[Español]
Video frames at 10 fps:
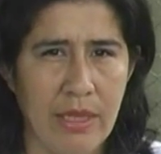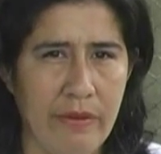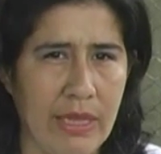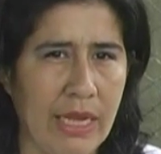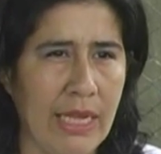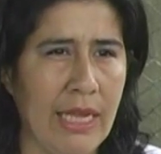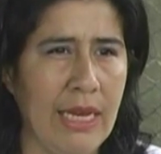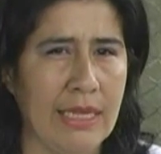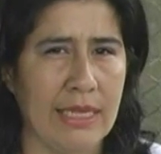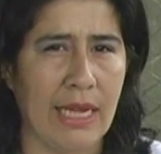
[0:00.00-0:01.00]
De verdad que
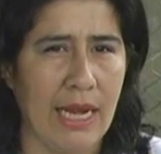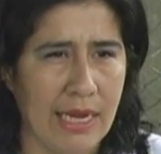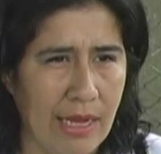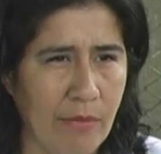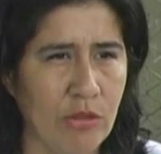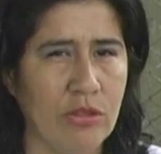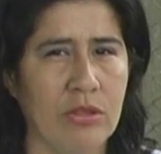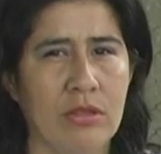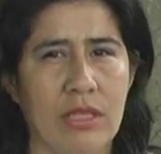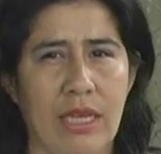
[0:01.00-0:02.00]
le
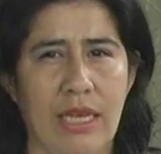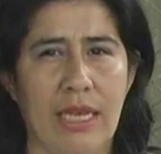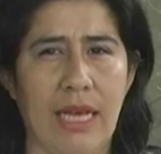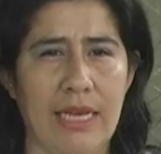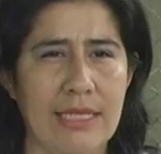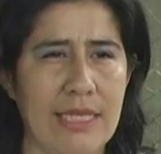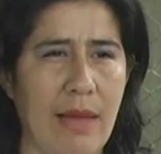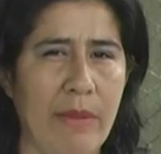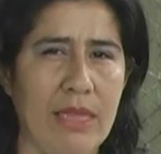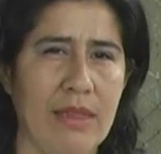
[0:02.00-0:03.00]
recalcamos eh,
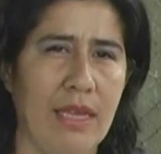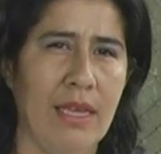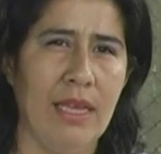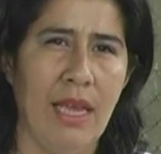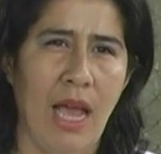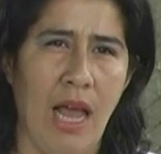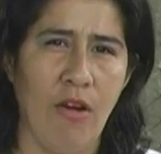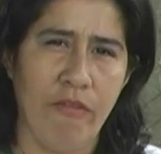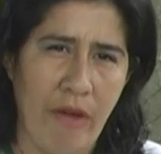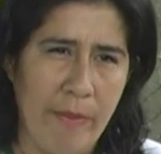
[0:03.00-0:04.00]
encarecidamente a
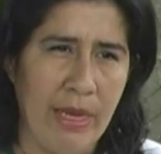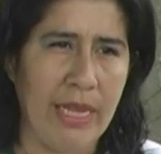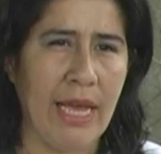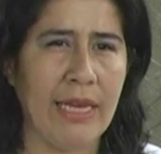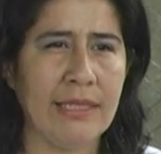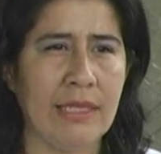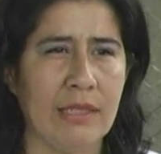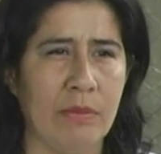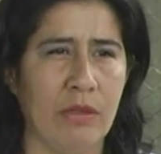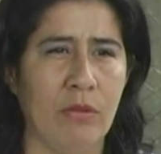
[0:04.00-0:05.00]
los familiares que
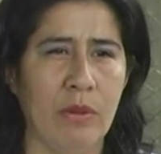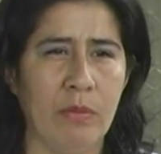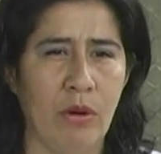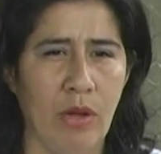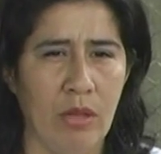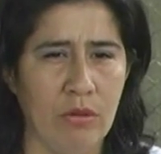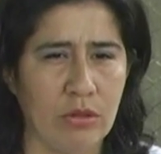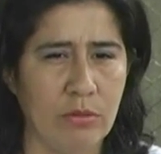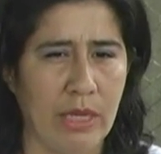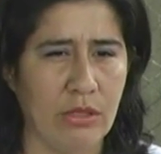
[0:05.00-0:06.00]
se preocupen por los
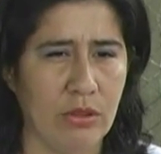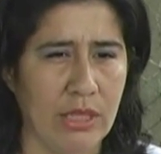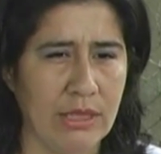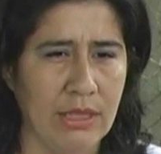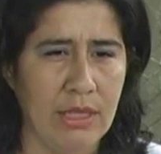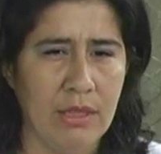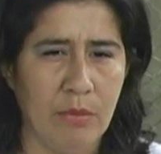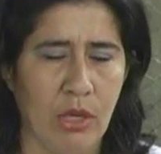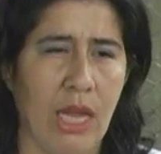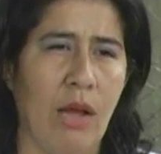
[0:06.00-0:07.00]
adultos mayores,
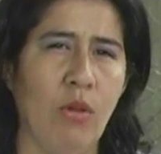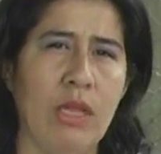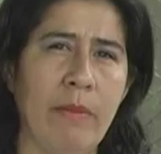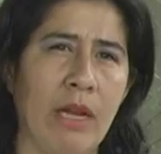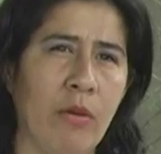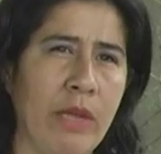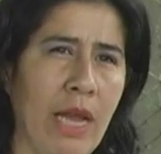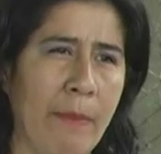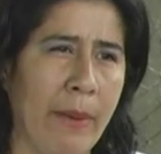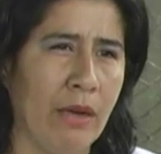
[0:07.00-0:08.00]
porque la última
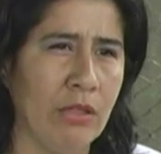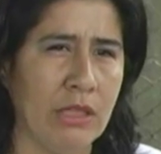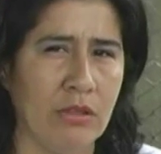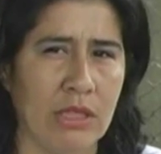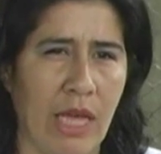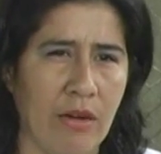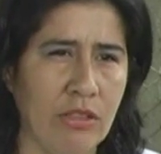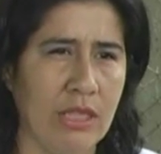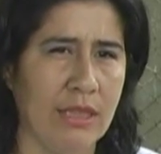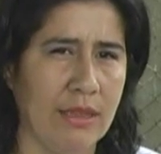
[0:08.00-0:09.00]
nómina de pago se nos
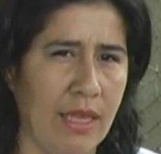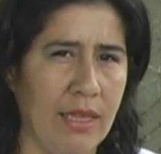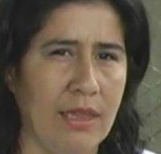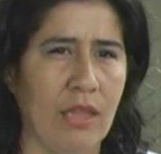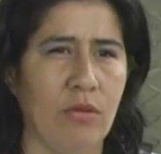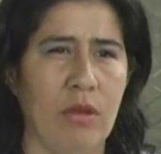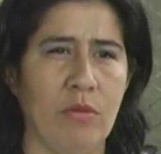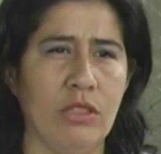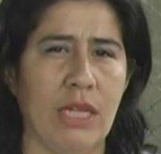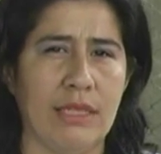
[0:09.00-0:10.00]
quedaron 70,
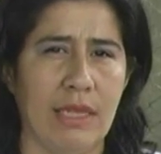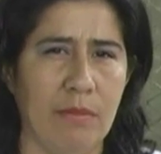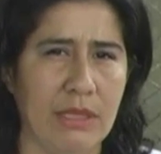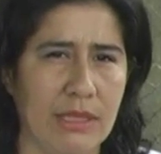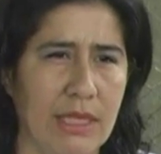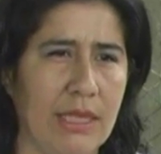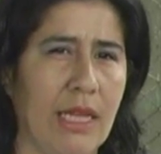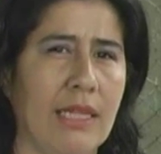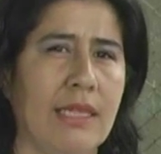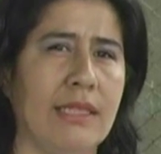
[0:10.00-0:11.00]
tuvimos que hacer
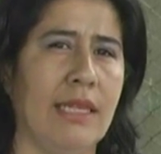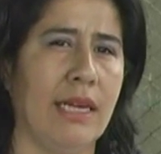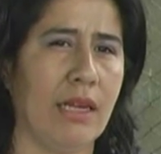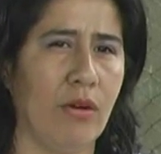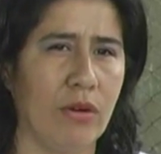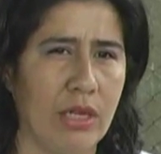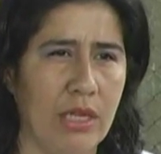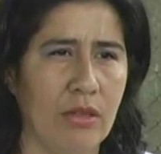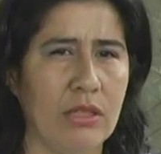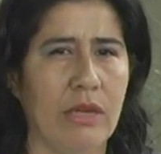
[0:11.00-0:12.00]
visitas, hacer
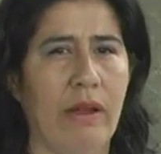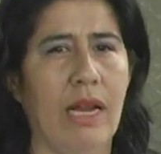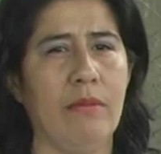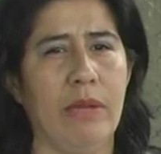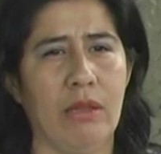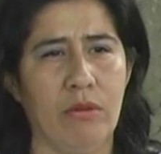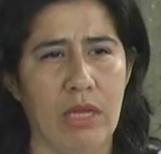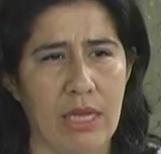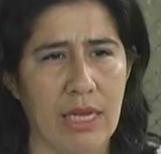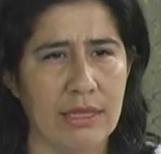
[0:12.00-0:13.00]
recorridos, llevar las
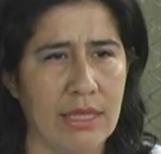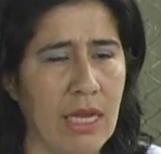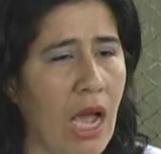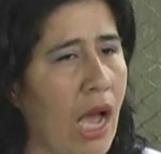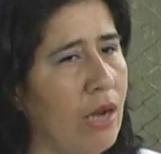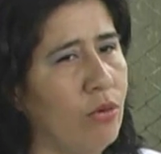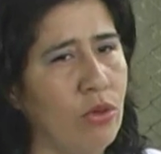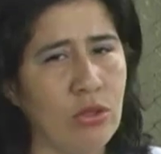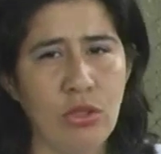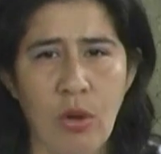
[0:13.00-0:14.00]
vedurías,
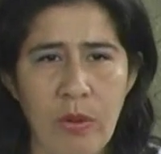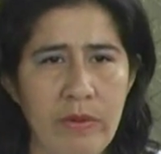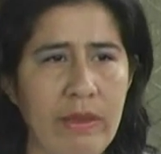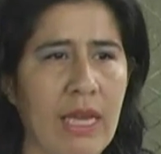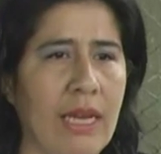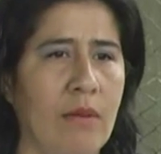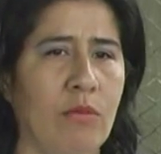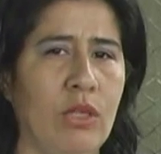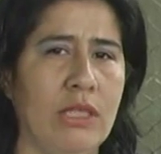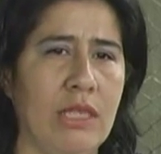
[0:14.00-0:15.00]
algunos no vivían en el
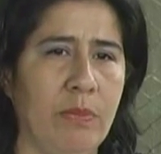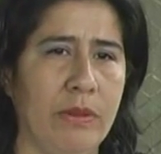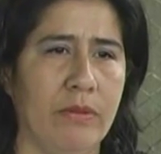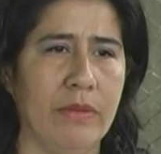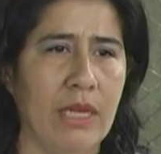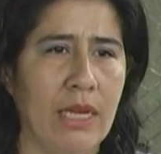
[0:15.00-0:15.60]
municipio